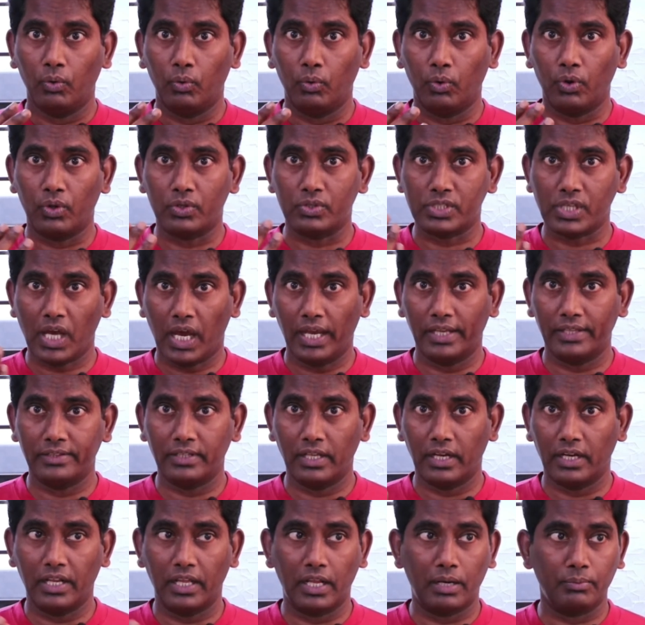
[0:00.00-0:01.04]
ஒரு
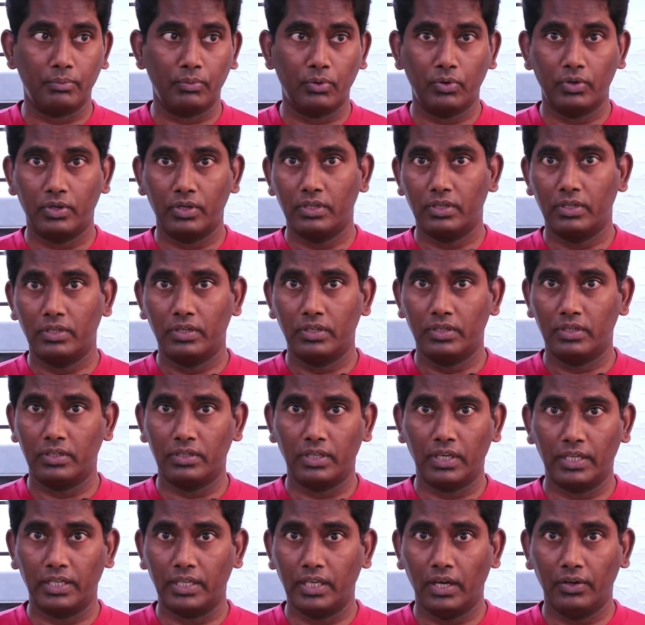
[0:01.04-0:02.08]
சாயந்தர நேரமோ இல்லை
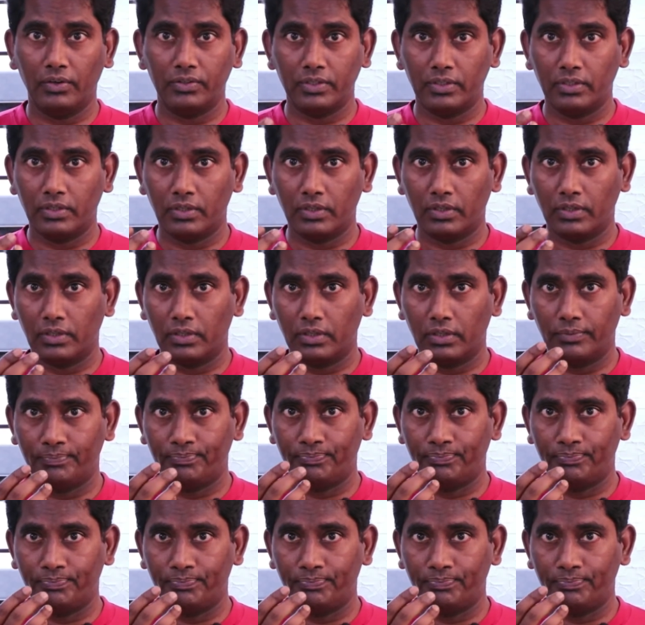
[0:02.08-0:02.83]
எங்கேயாவது ஒரு